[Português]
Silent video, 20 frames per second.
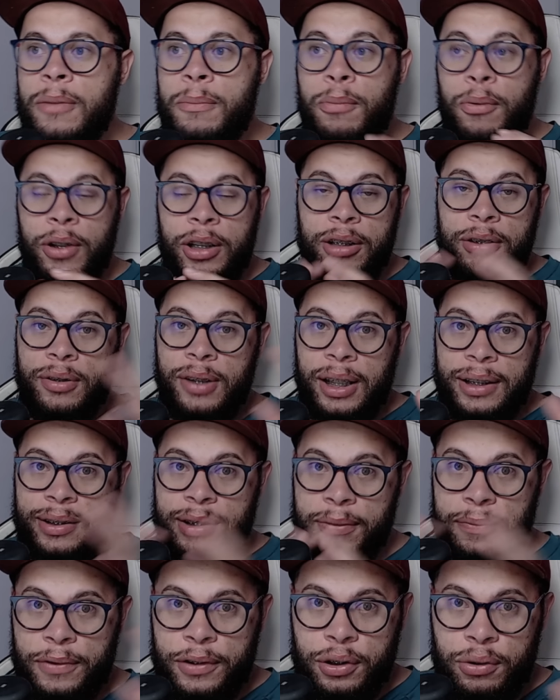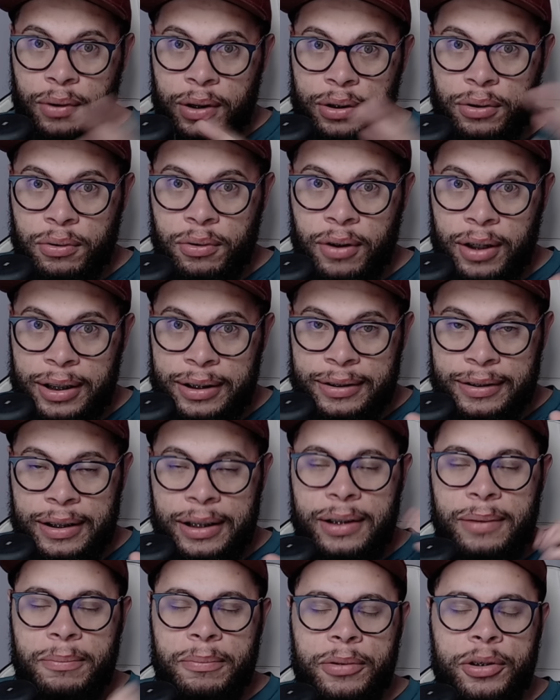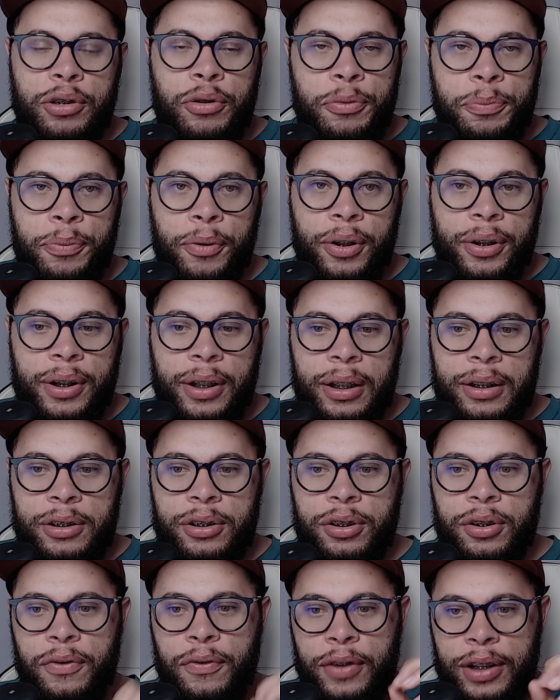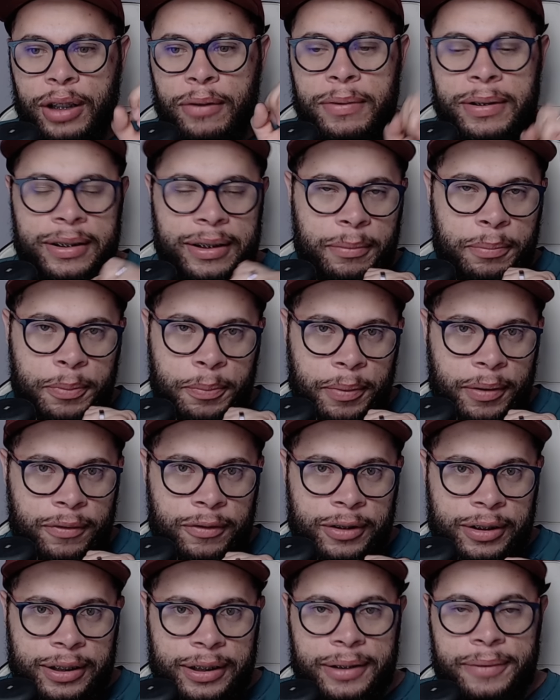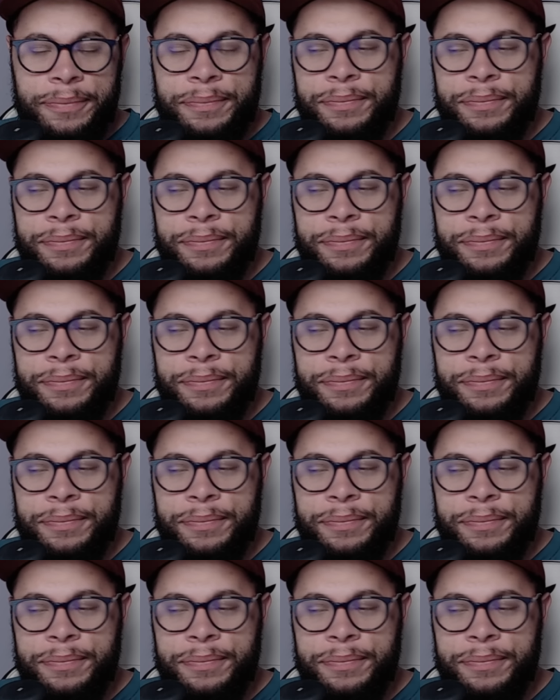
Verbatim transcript: Por isso que essas 24 horas aí são importantes. Vou dar um exemplo para você.